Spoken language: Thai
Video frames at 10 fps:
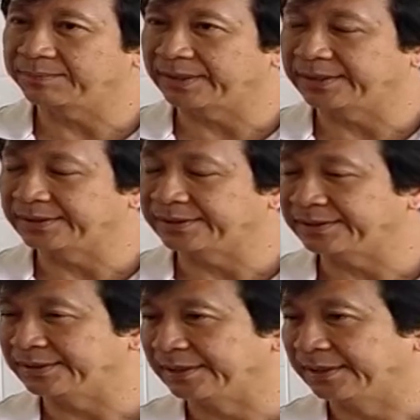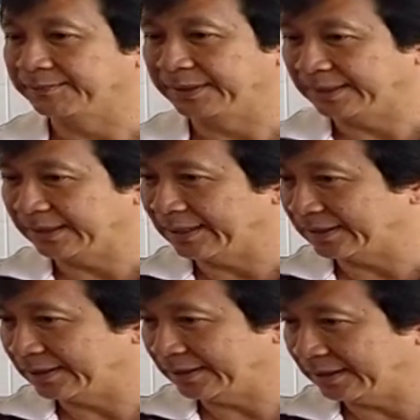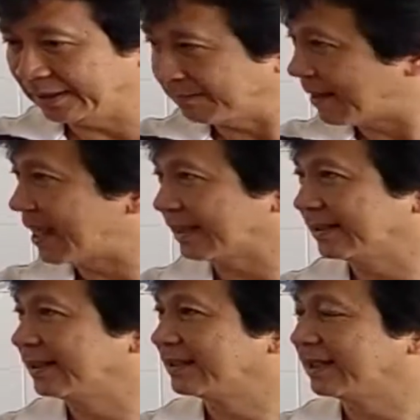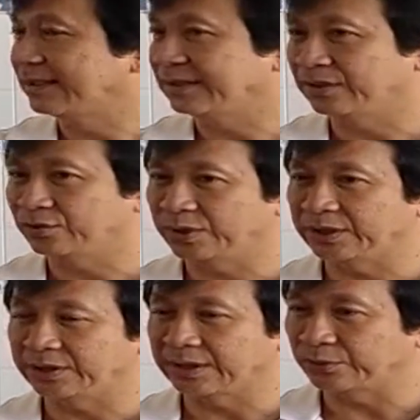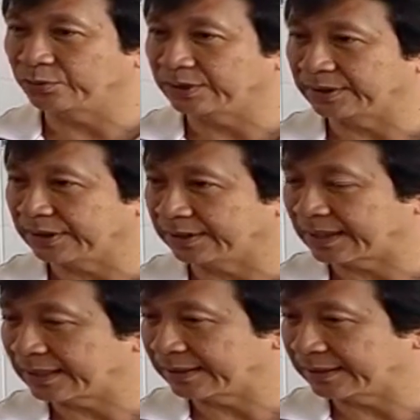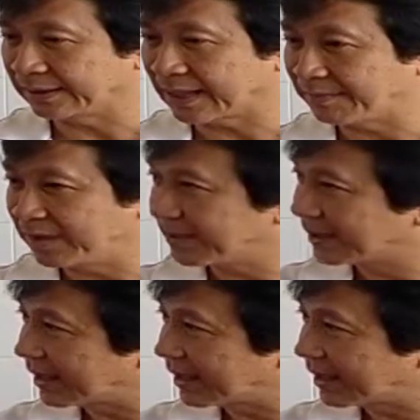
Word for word: ยเป็นพื้นที่เล่นที่ดีมากนะที่จะช่วยกระตุ้นทั้งกล้ามเนื้อมัด